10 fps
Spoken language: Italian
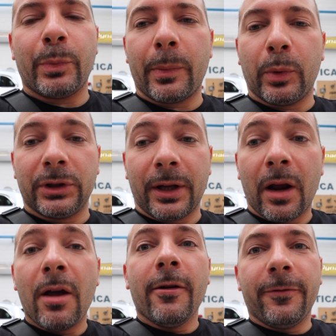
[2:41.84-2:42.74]
per poter
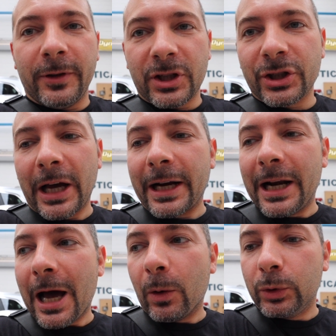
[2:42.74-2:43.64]
fissare
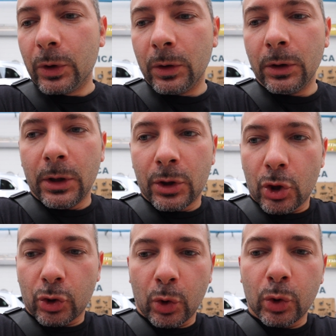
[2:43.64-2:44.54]
l'auto.
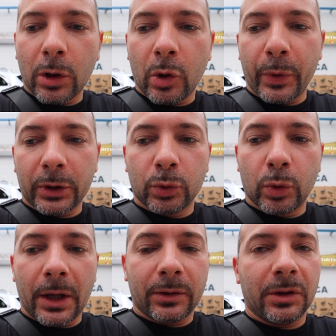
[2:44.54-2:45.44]
Ci sono due
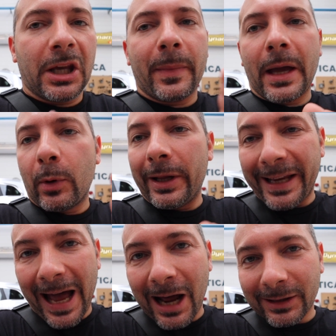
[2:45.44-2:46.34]
coperture, chiamiamole
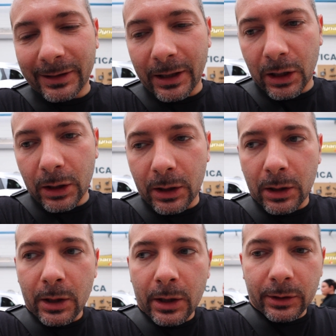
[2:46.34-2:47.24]
carter,
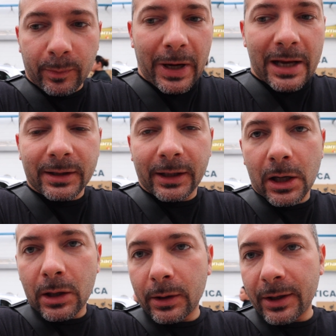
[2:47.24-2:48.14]
in
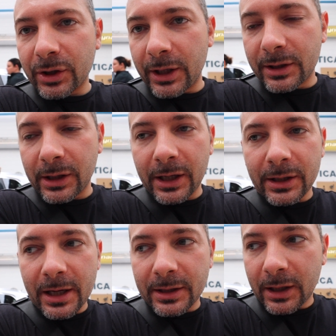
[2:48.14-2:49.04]
plastica, a sinistra e a
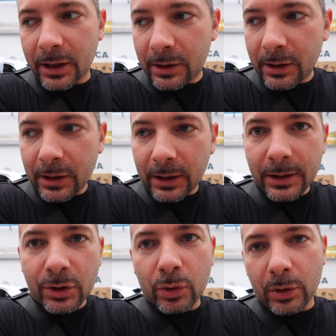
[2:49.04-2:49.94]
destra.
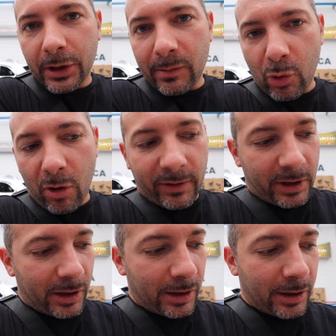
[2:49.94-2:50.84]
Adesso li
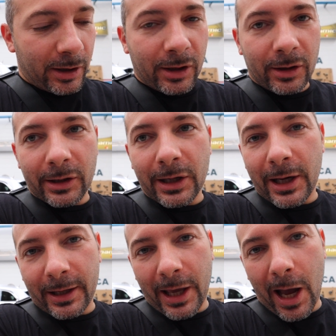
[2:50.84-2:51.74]
rimuove e
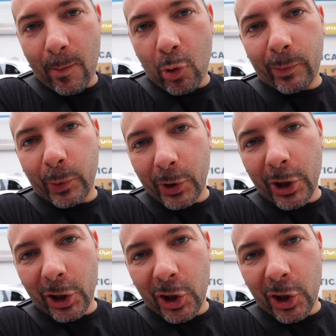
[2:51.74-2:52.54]
leghiamo Burger